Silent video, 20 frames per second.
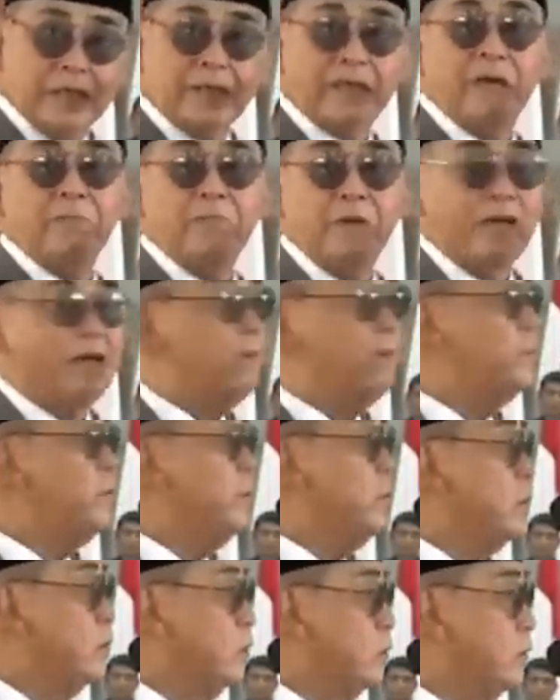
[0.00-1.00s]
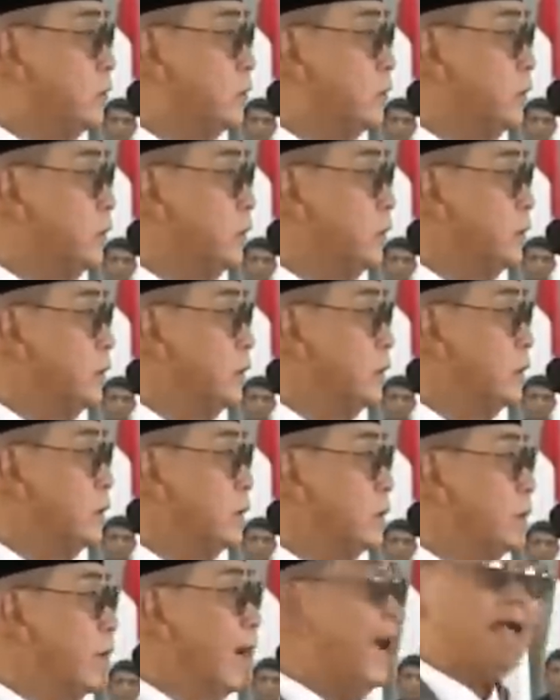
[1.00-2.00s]
kapal Nabi Nuh
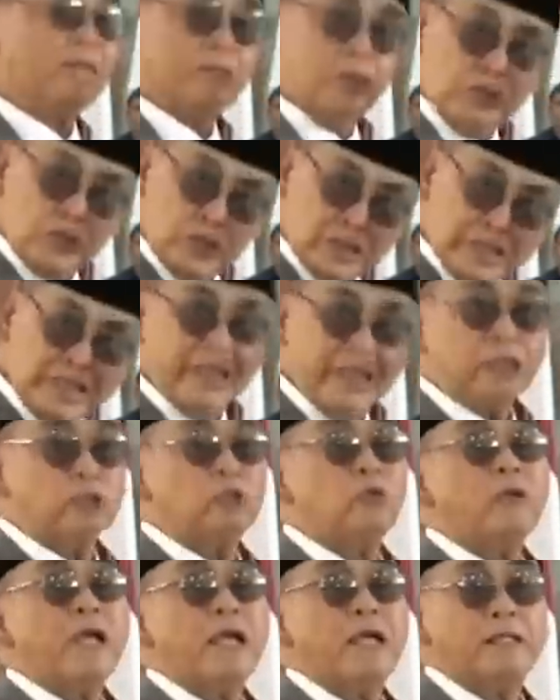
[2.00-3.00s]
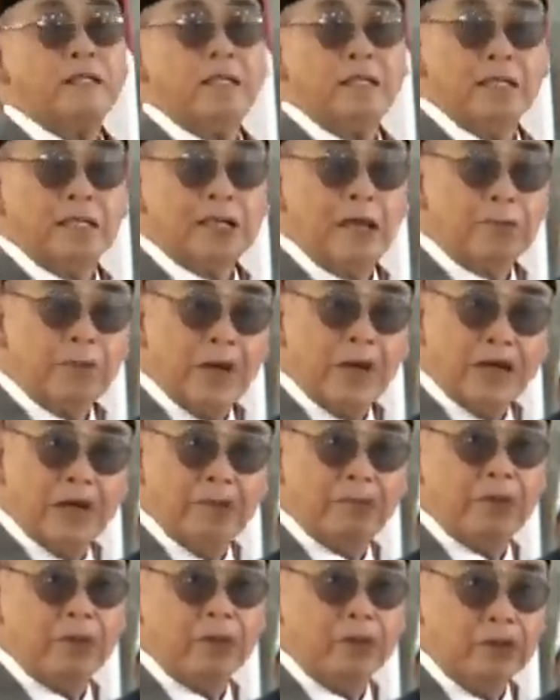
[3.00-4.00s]
atau sedikit kurang dari kapal
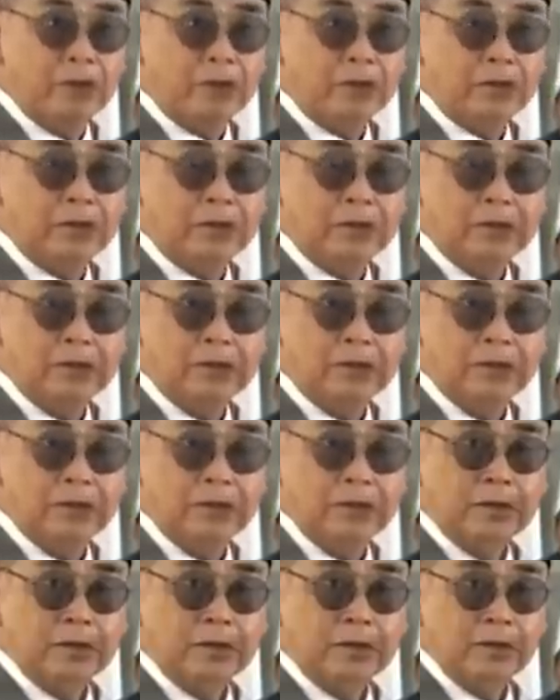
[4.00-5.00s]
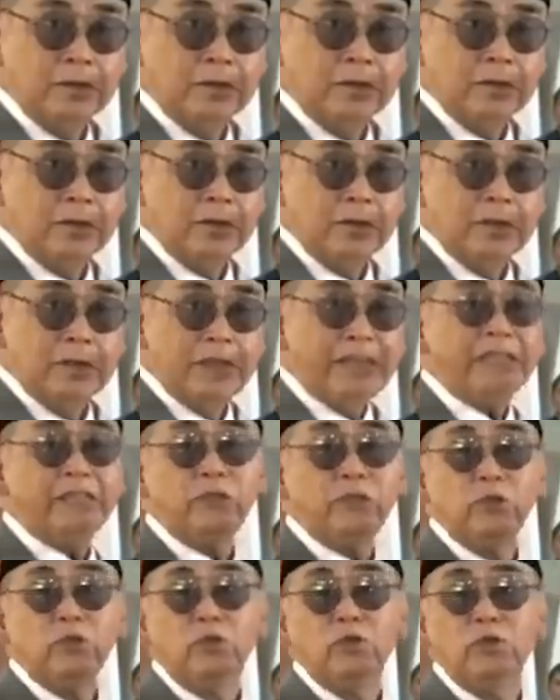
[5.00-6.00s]
Nabi Nuh
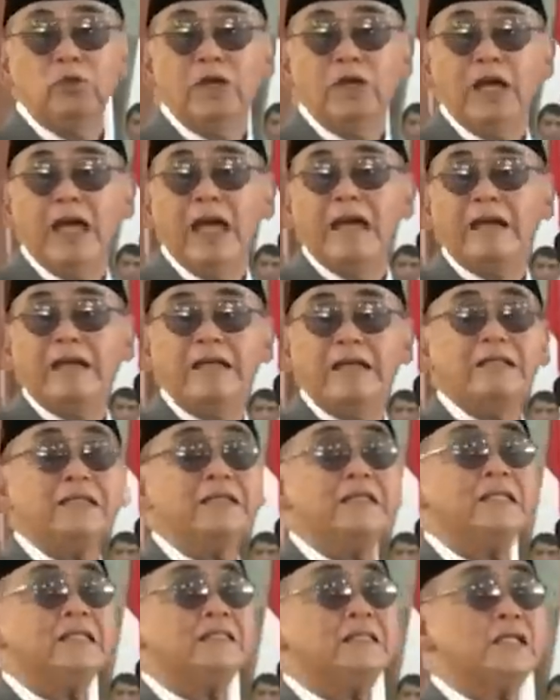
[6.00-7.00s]
itu akan kita